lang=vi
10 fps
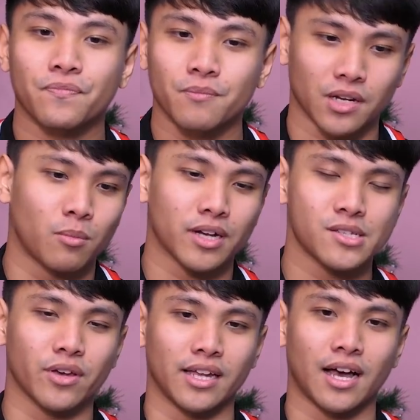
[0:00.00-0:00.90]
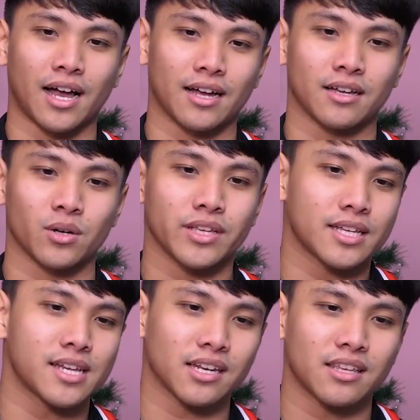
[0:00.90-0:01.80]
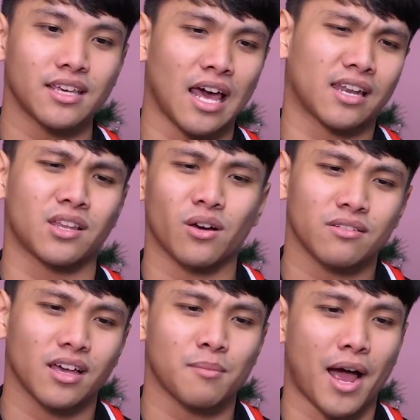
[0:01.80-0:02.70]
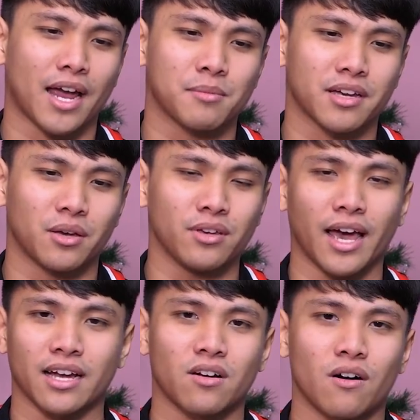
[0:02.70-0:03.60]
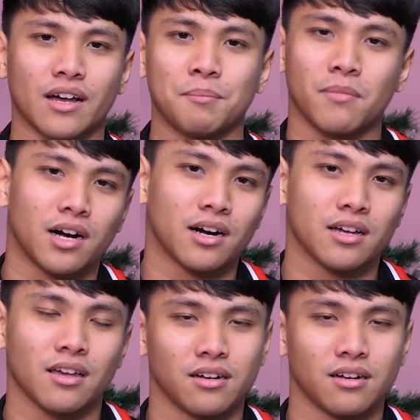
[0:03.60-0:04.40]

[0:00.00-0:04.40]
mình có một cái suy nghĩ là ray tracing nó chỉ dành cho những cái bạn mà kiểu như hardcore gamer,